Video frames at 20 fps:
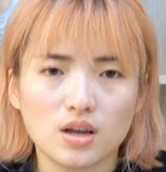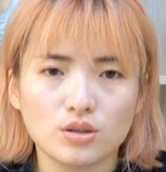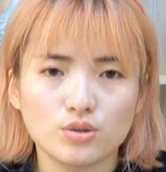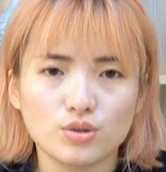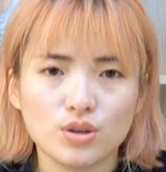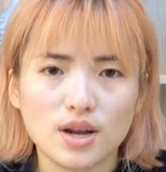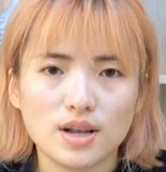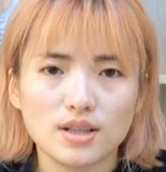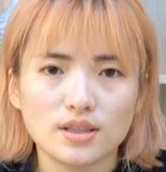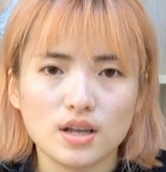
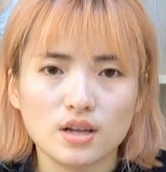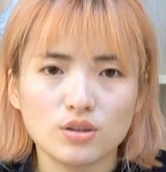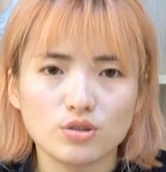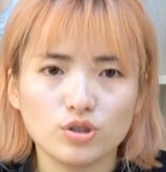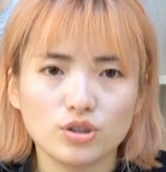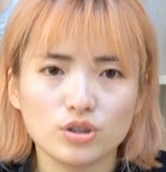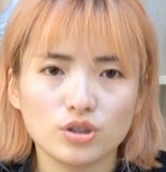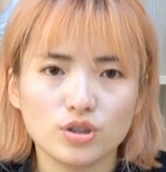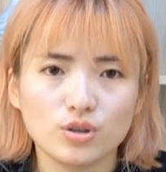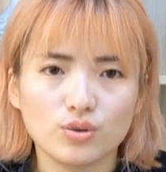虽然当
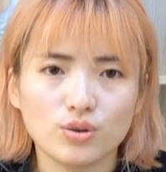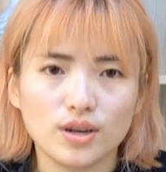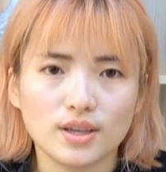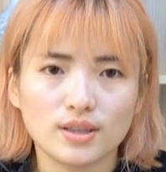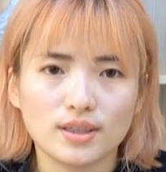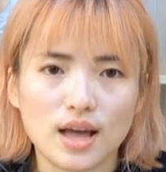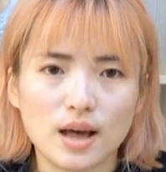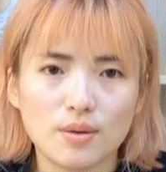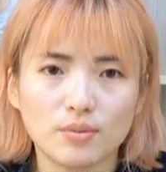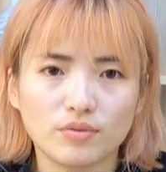今社
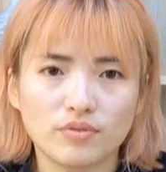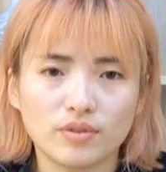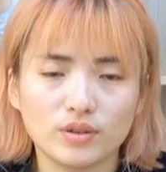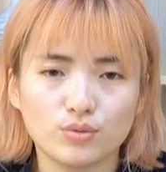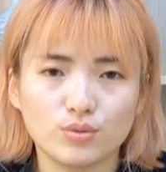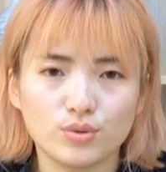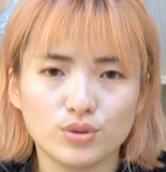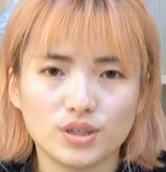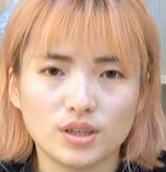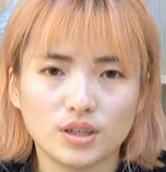会大部
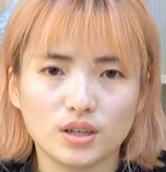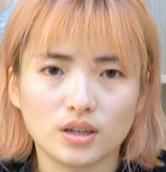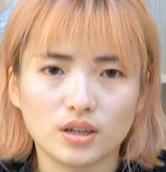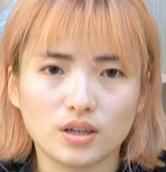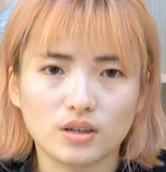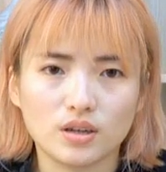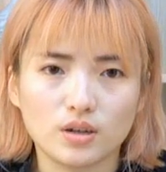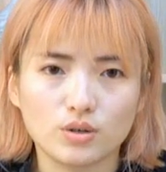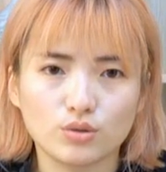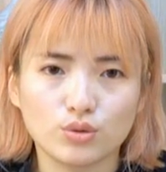分女性
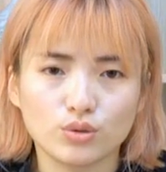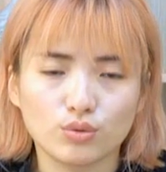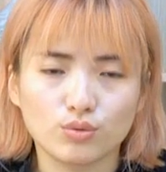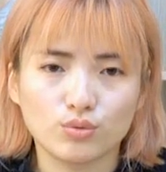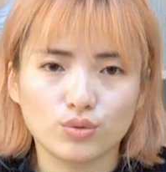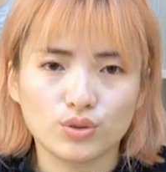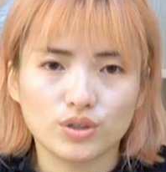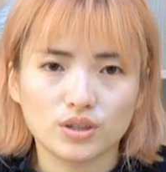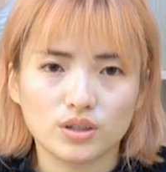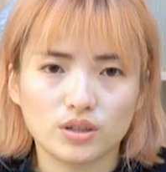更要求
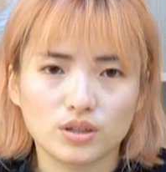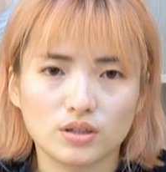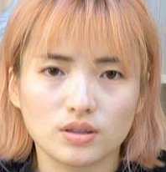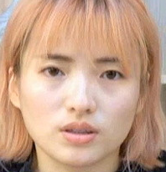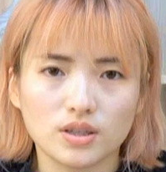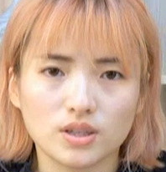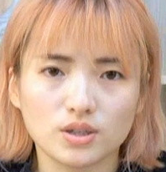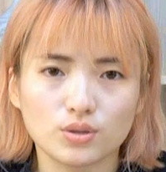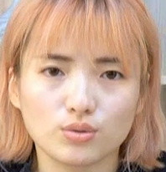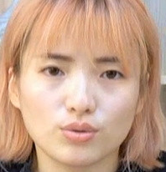物质，
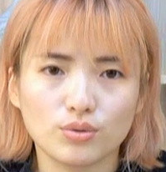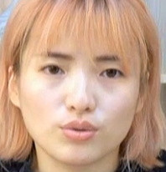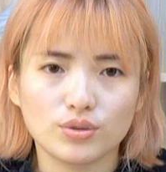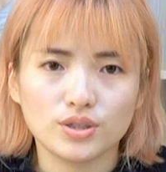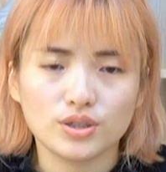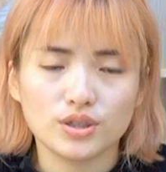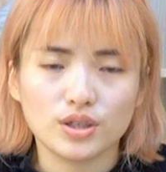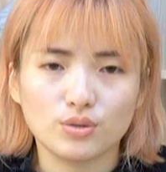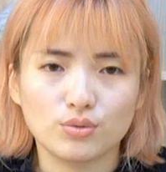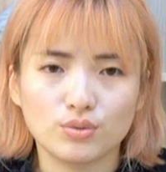但是对于
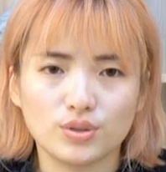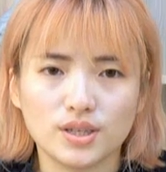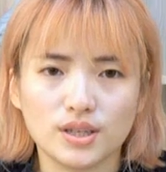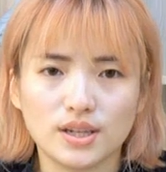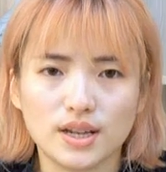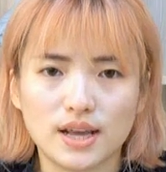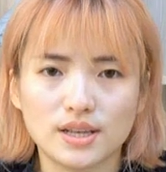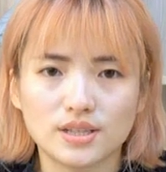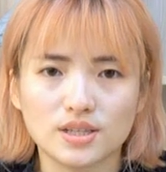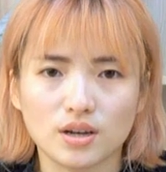这些女
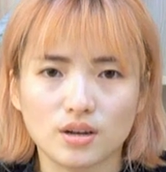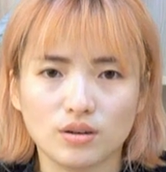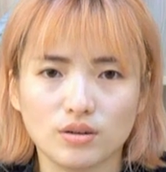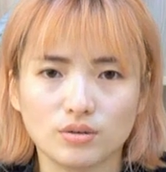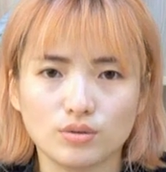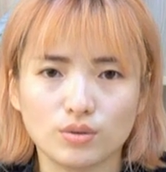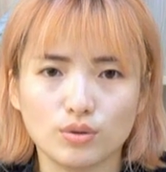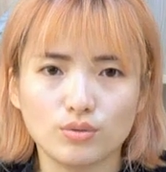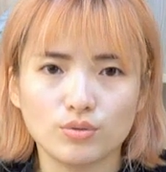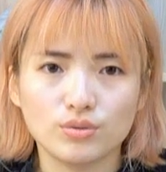性来讲，
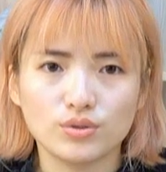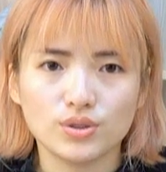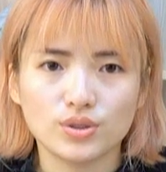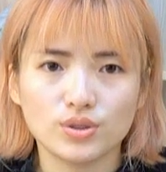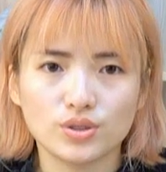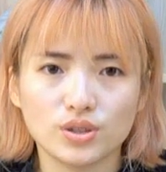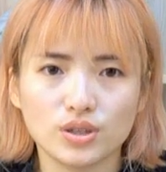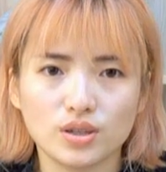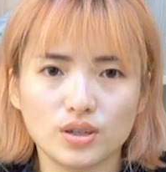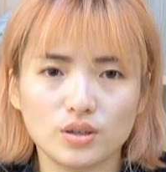由于
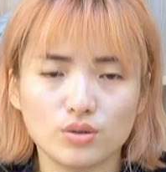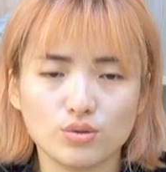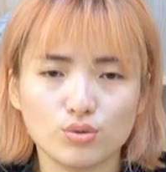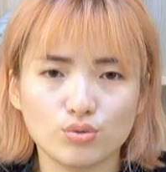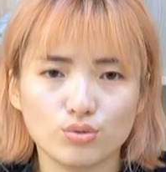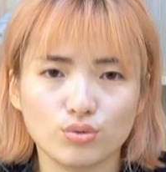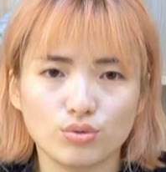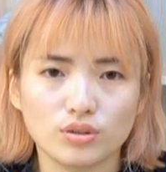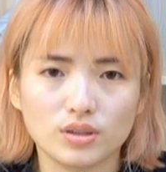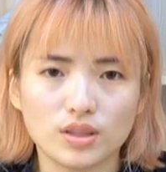自身因
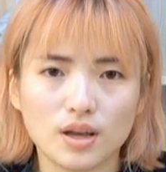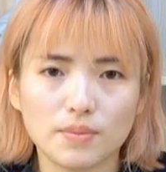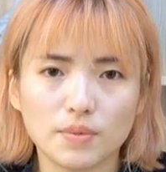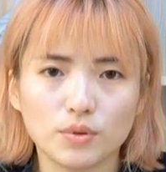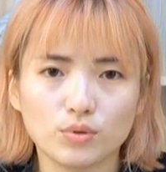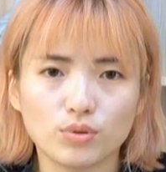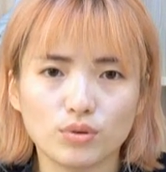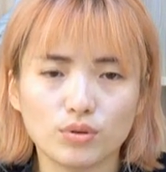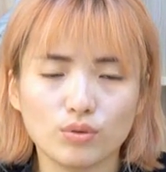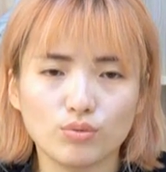素，她
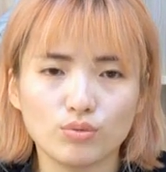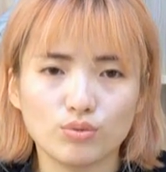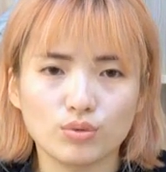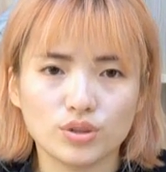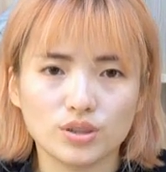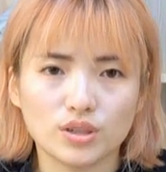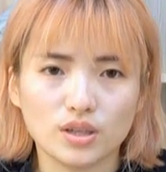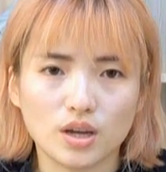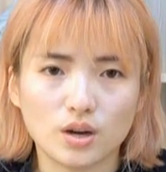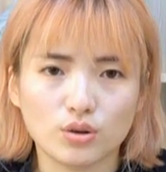们对于物
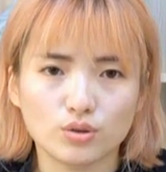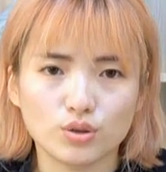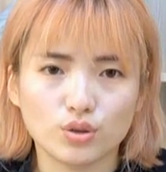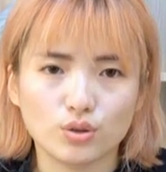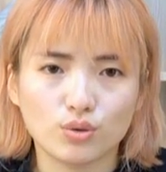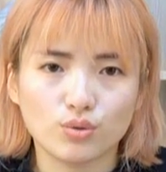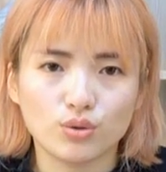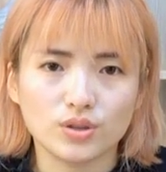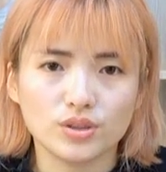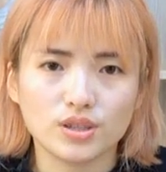质的要
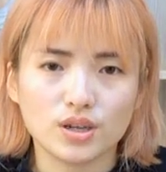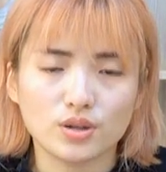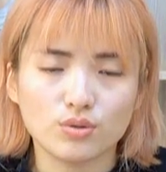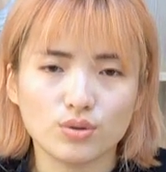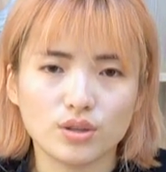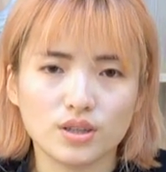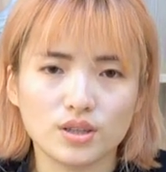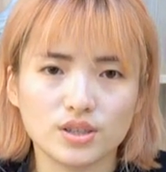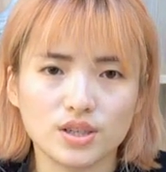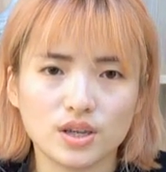求会相
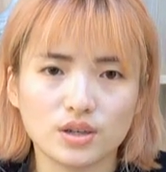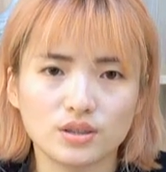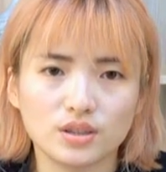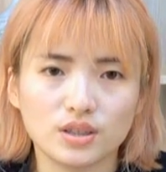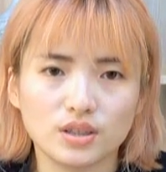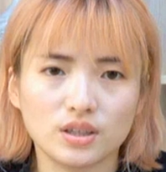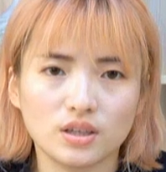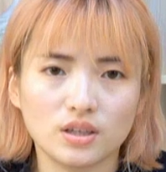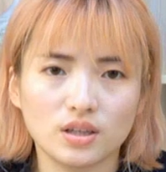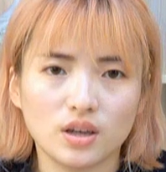对的降
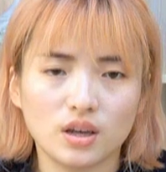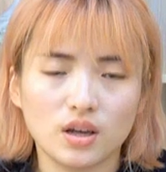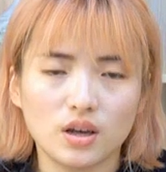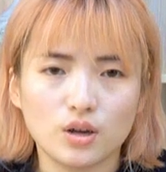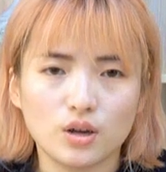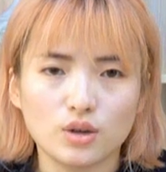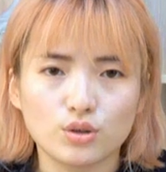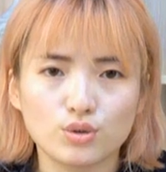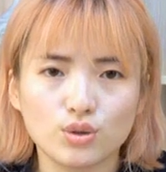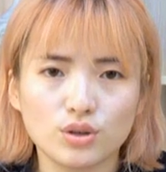低，
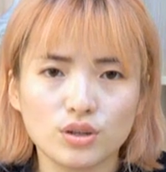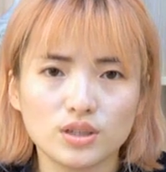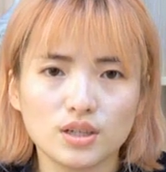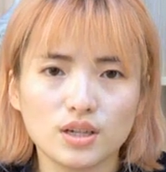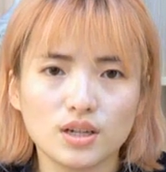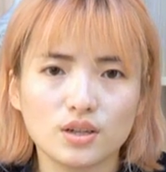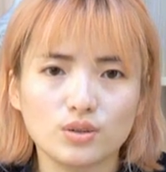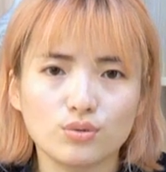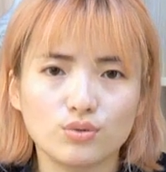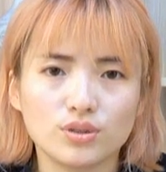所以
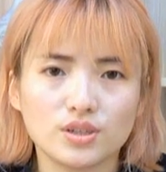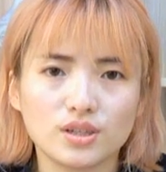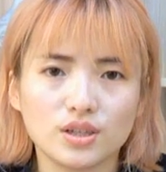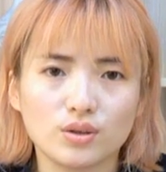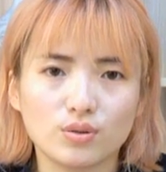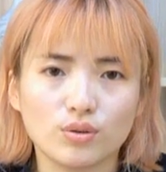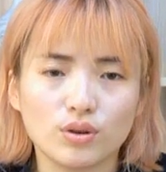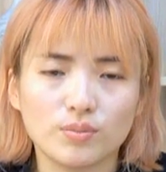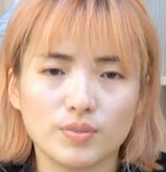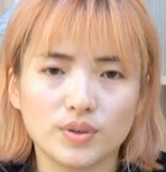这类女
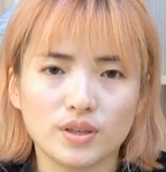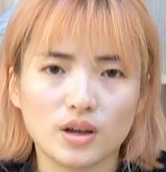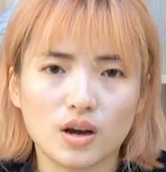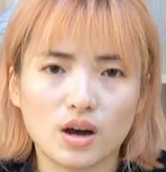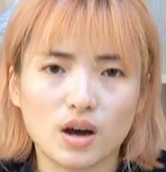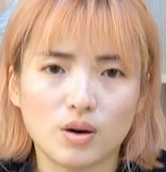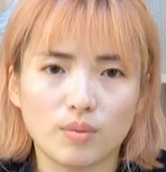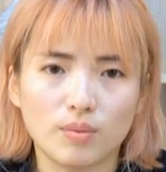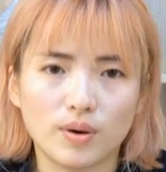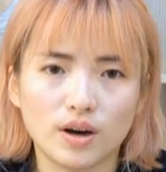性会比较
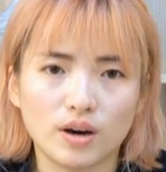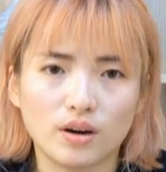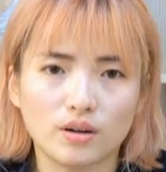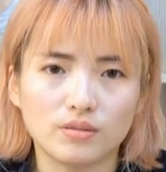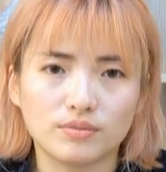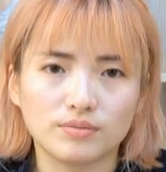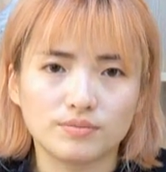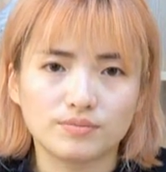好泡。